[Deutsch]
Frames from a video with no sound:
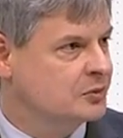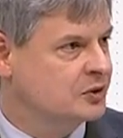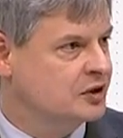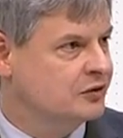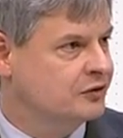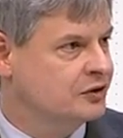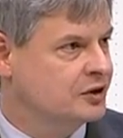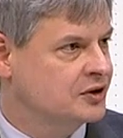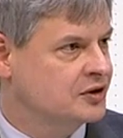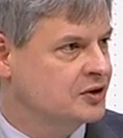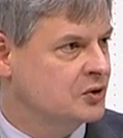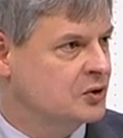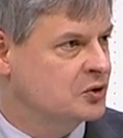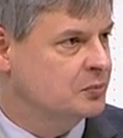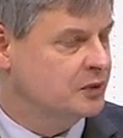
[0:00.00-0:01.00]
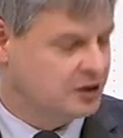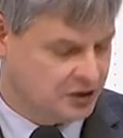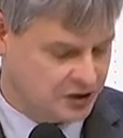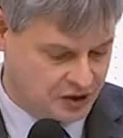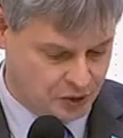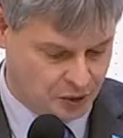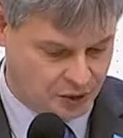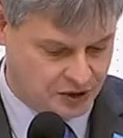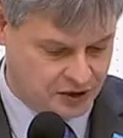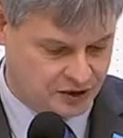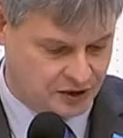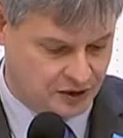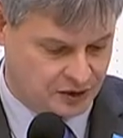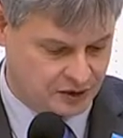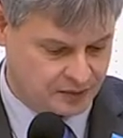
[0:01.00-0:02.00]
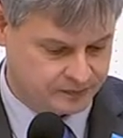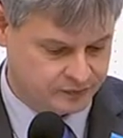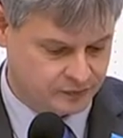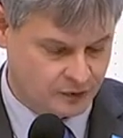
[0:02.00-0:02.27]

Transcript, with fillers: mit den Finanzierungsmitteln, die nötig sind.